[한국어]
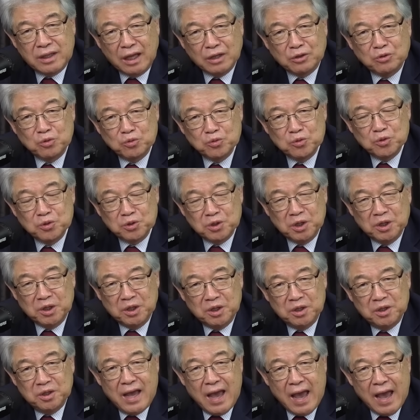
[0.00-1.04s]

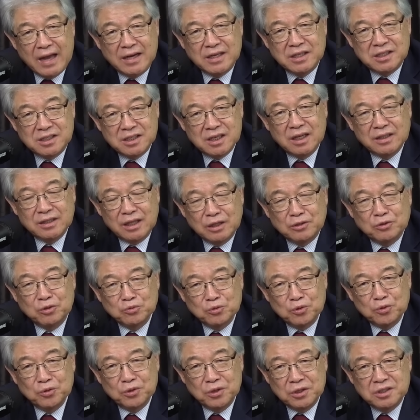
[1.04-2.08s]
대통령이 해리스가
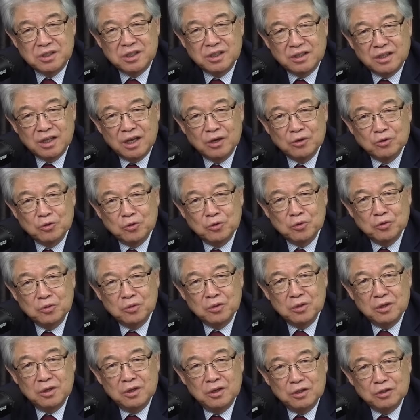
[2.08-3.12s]
대통령으로 있을
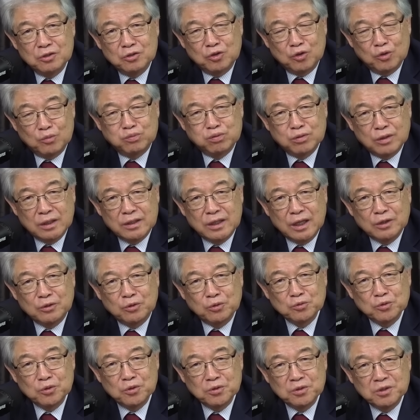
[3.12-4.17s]
때하고 트럼프가
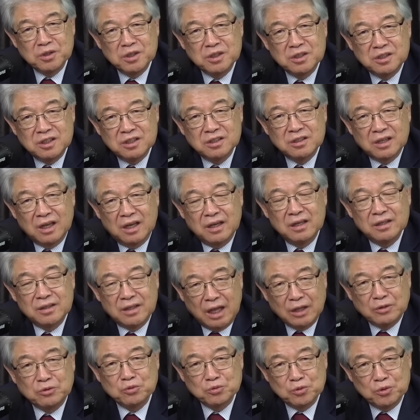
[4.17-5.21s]
대통령이 있을 때
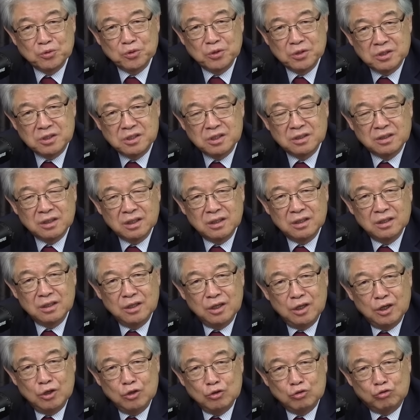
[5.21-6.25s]
대통령으로 있을 때
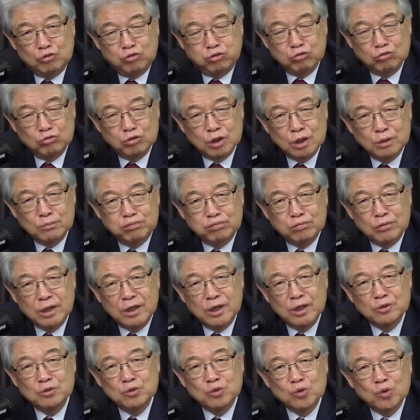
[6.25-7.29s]
중국이
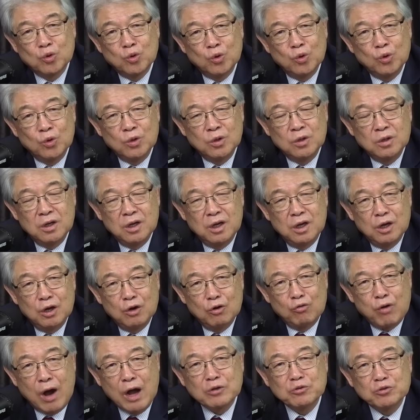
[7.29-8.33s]
북한에 들어올
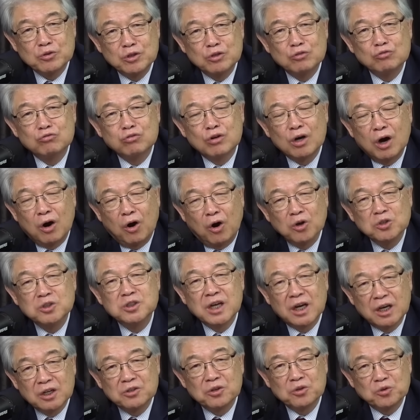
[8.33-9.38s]
확률이 누가
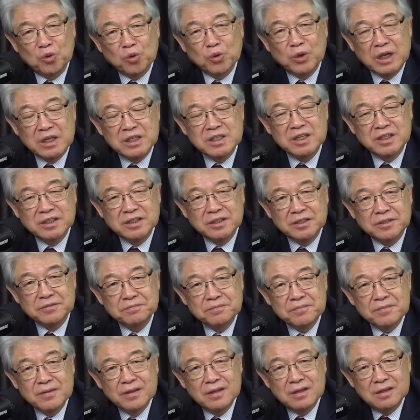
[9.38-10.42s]
언제가 더 높겠냐?
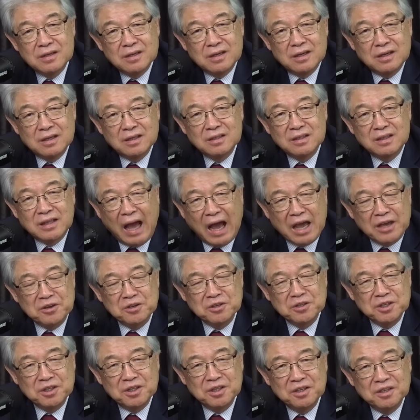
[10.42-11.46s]
예,
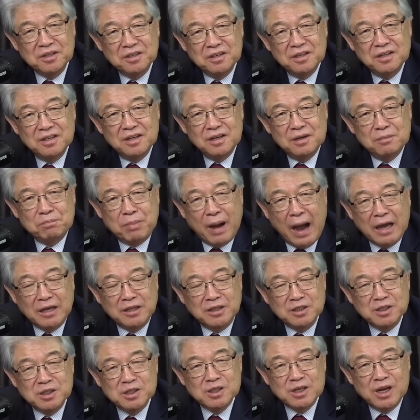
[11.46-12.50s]
당연히
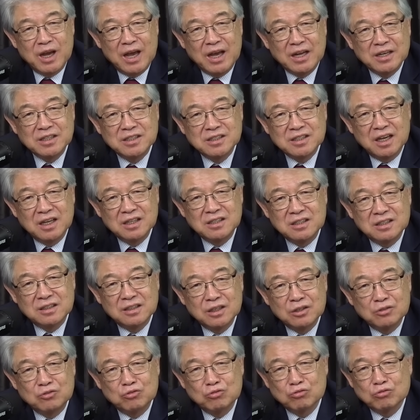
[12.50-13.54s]
바이든이나 해리스가 있을
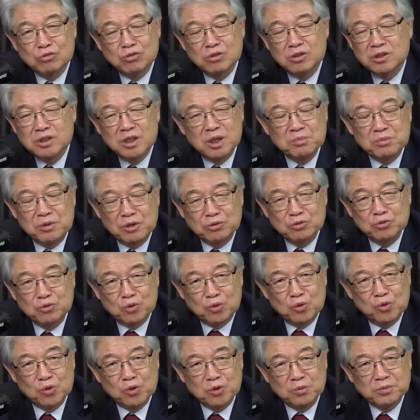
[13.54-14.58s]
때 중국은 그냥 밀고
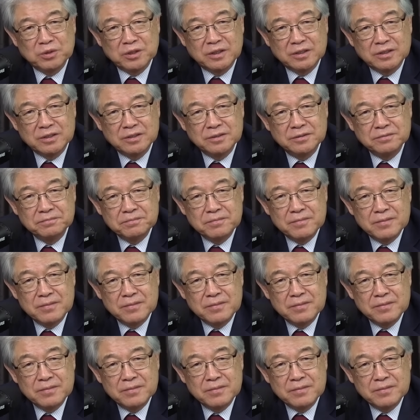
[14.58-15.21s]
들어올 겁니다.